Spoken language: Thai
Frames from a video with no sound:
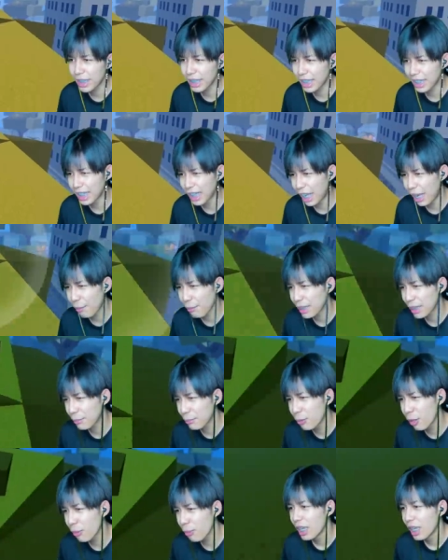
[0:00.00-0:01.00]
งงี้นะครับ จะ
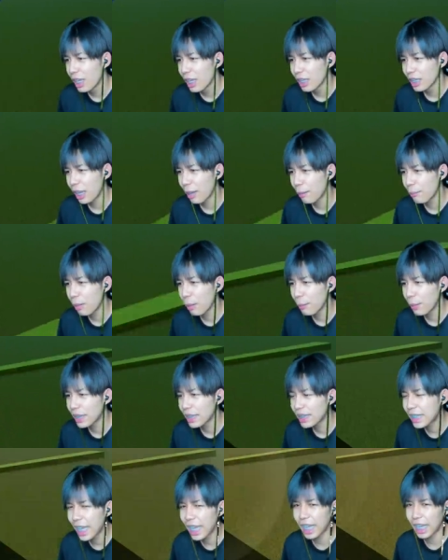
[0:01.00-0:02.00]
พวกแบบทำมาเป็น
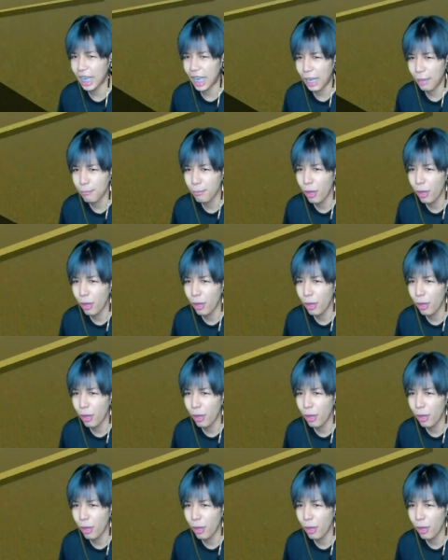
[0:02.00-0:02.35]
เก่งครับพอ